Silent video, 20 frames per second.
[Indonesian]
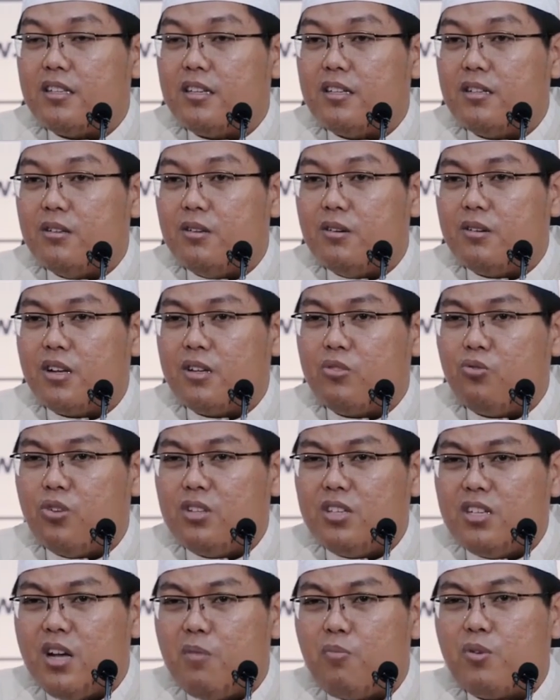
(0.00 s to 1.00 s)
ya dulu orang tua
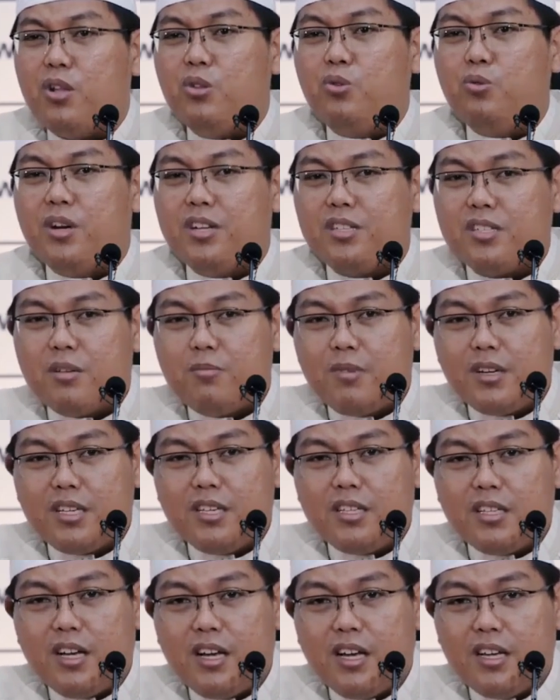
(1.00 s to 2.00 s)
tidak perhitungan sama
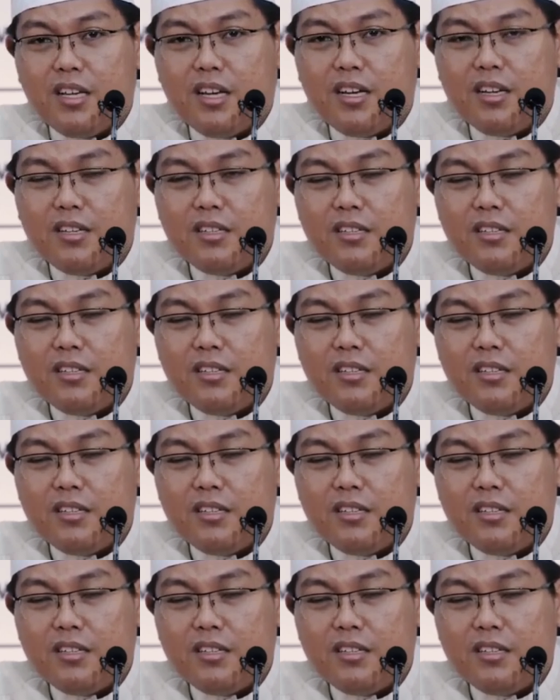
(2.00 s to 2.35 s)
kita ya